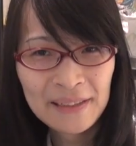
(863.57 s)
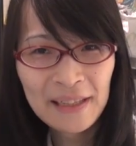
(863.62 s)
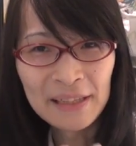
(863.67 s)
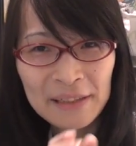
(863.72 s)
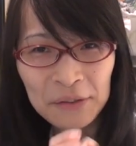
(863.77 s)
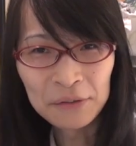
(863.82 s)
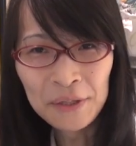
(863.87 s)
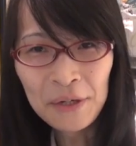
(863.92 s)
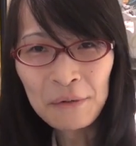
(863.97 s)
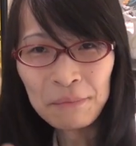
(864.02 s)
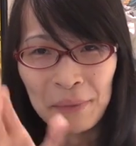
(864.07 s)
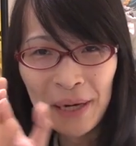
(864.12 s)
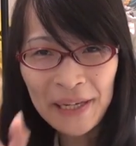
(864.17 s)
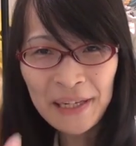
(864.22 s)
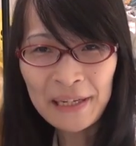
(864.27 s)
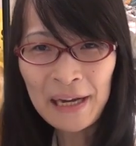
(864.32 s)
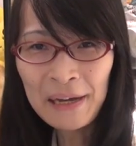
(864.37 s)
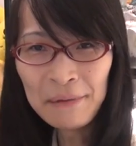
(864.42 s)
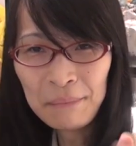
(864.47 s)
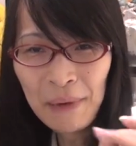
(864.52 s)
でそれを
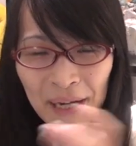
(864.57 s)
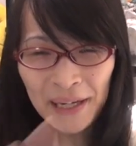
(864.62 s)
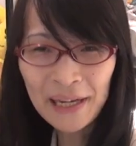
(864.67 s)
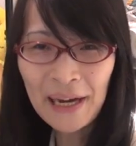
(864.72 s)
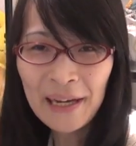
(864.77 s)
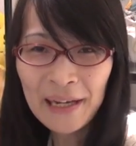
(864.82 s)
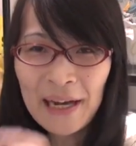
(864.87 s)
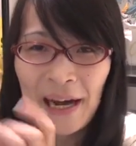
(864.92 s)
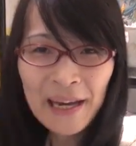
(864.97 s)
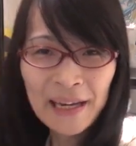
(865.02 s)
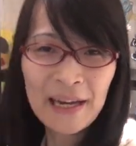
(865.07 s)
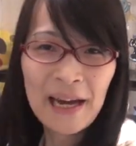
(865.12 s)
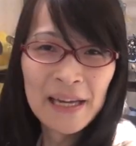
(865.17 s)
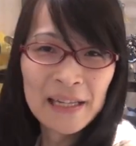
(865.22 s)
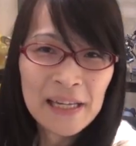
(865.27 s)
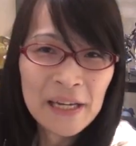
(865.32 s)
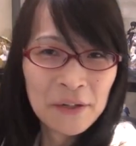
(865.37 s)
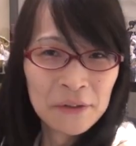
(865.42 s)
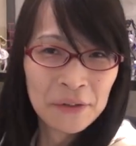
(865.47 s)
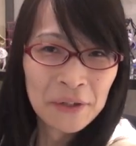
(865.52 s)
毎回毎回買い
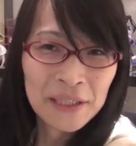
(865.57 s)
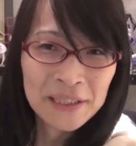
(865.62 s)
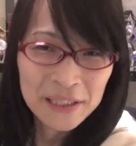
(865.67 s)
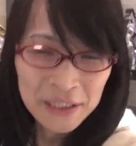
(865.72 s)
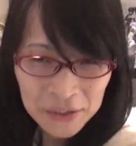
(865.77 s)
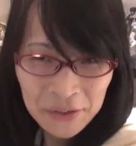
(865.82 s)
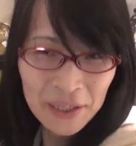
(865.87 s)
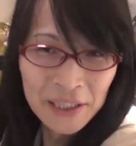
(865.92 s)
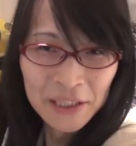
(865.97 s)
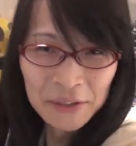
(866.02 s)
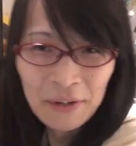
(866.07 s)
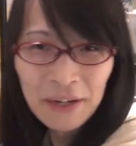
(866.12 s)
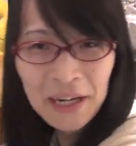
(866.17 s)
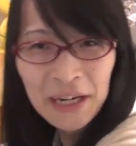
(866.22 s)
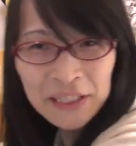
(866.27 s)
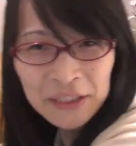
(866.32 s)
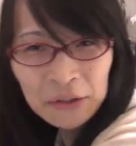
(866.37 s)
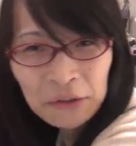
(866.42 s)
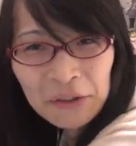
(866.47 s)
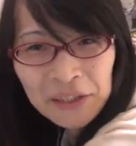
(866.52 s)
替えていくのが実は一
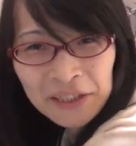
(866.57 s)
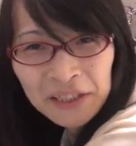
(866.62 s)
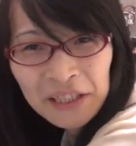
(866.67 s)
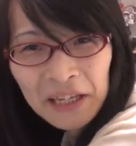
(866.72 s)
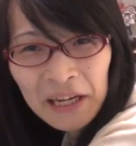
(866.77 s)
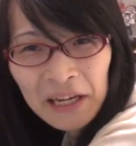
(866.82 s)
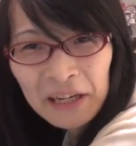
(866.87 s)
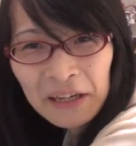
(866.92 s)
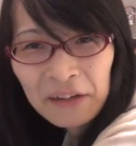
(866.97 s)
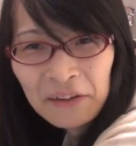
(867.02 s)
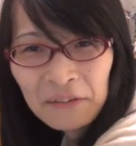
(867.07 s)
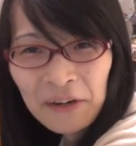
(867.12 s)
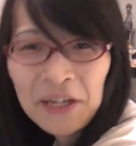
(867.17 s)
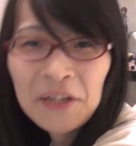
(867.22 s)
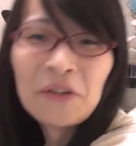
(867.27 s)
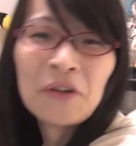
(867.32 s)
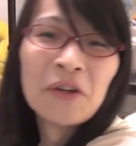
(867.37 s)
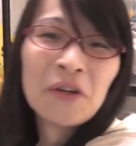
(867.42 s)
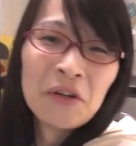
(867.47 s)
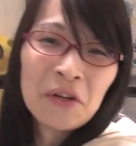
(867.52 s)
番賢いって
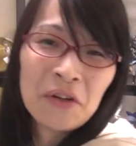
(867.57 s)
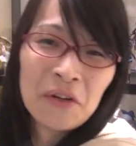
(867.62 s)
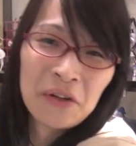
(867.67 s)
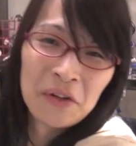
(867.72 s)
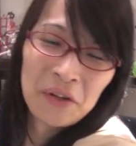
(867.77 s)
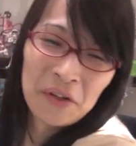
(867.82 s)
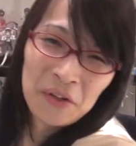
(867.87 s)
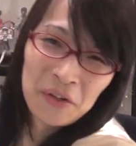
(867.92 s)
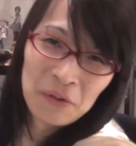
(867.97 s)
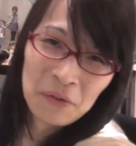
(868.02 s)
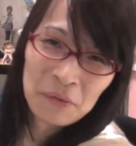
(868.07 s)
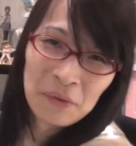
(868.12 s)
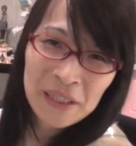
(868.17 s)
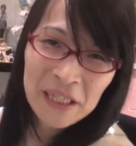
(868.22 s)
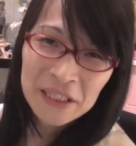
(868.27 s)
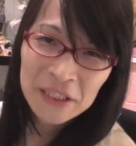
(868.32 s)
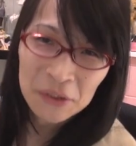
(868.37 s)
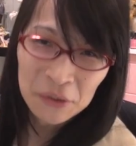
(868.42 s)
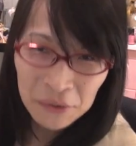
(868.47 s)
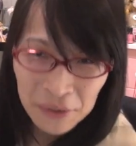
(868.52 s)
割と
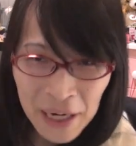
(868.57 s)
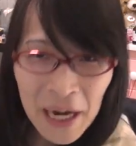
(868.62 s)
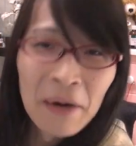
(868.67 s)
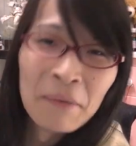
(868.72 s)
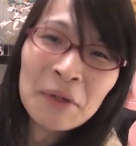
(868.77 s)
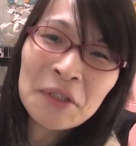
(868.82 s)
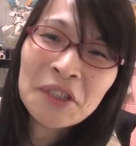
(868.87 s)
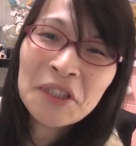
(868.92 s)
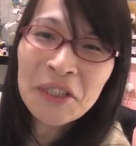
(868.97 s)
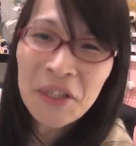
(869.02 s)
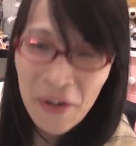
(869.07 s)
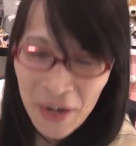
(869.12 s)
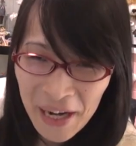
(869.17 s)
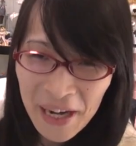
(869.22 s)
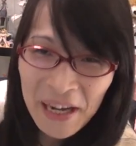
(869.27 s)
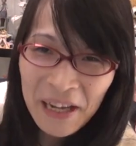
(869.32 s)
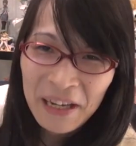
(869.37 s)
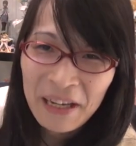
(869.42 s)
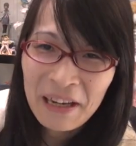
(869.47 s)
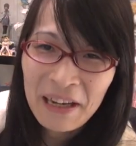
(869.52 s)
私の仲間内で
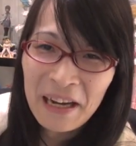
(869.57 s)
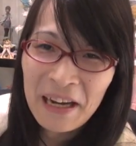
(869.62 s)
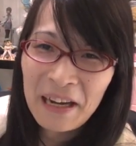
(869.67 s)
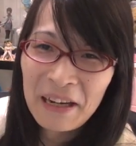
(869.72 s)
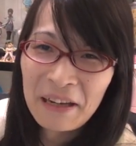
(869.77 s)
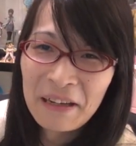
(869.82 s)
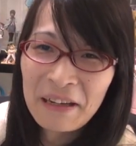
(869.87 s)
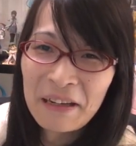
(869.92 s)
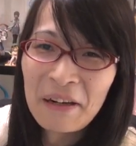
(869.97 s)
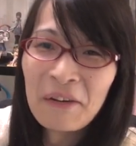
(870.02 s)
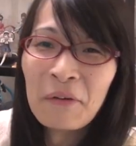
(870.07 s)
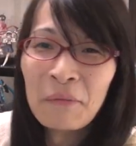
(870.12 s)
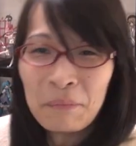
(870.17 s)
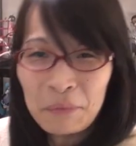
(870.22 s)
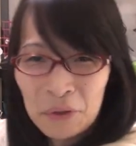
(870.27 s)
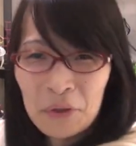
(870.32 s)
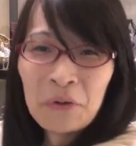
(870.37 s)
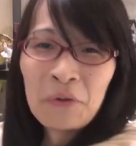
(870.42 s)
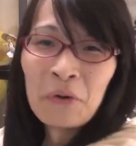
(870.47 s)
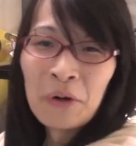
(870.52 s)
は
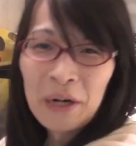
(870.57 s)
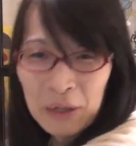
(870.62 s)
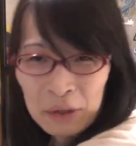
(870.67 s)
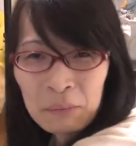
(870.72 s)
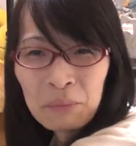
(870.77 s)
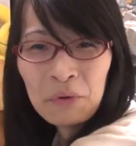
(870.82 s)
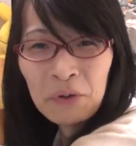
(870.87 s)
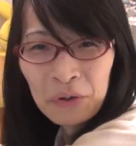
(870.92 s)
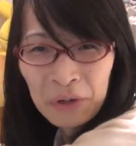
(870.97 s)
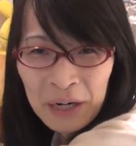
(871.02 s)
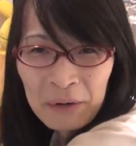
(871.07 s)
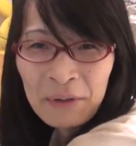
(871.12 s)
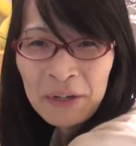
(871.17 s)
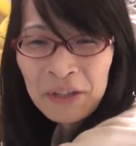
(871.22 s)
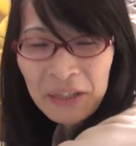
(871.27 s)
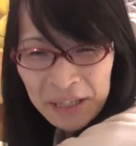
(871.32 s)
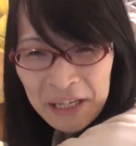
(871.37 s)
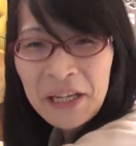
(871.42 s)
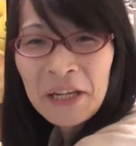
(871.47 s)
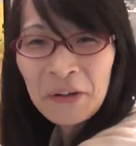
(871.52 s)
プロ他の
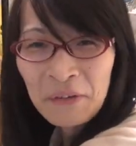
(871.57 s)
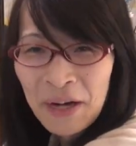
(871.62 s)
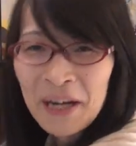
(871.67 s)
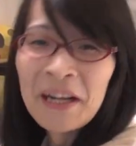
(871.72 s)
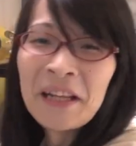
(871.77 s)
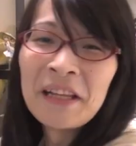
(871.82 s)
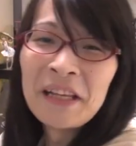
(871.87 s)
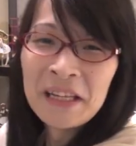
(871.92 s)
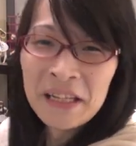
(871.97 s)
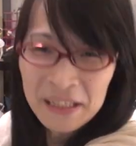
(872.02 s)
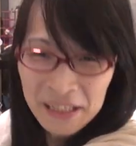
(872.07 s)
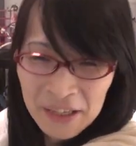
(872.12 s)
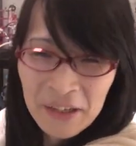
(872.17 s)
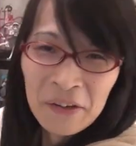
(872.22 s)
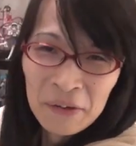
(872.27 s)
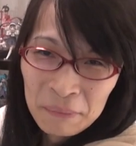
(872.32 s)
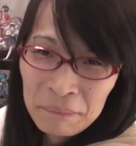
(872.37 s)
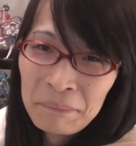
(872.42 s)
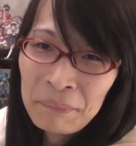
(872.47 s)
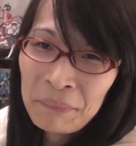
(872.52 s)
プログラマーがね言われ言ってる。